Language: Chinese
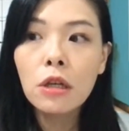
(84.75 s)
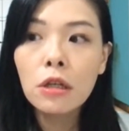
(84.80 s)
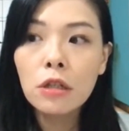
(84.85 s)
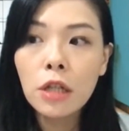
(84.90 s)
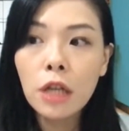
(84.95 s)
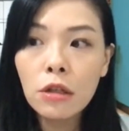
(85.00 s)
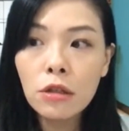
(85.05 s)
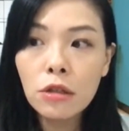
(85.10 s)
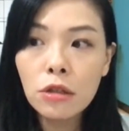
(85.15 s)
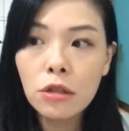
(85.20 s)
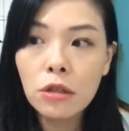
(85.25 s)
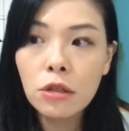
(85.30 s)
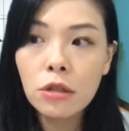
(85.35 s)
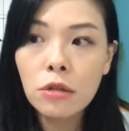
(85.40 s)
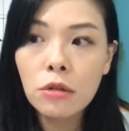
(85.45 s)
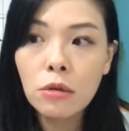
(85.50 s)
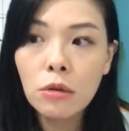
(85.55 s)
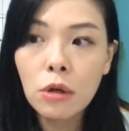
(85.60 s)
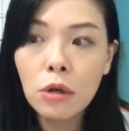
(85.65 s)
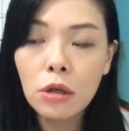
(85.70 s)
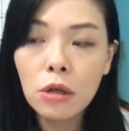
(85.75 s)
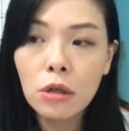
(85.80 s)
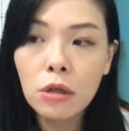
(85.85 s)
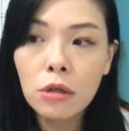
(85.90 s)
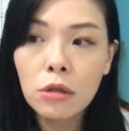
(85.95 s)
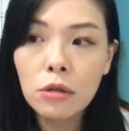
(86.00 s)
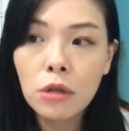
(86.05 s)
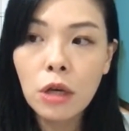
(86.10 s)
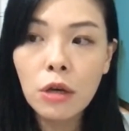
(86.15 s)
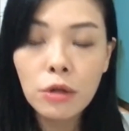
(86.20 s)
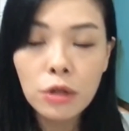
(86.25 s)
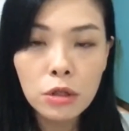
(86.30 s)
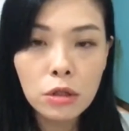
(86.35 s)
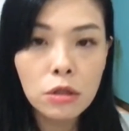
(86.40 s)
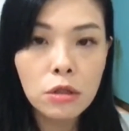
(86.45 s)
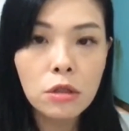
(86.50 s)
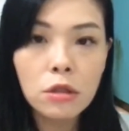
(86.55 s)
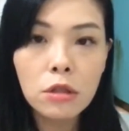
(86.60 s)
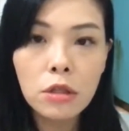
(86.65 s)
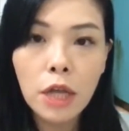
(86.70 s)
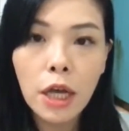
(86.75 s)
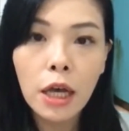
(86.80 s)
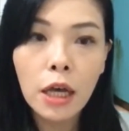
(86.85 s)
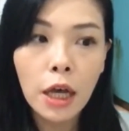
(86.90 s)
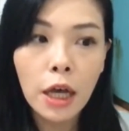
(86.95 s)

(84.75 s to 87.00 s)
当时呃柯文哲市长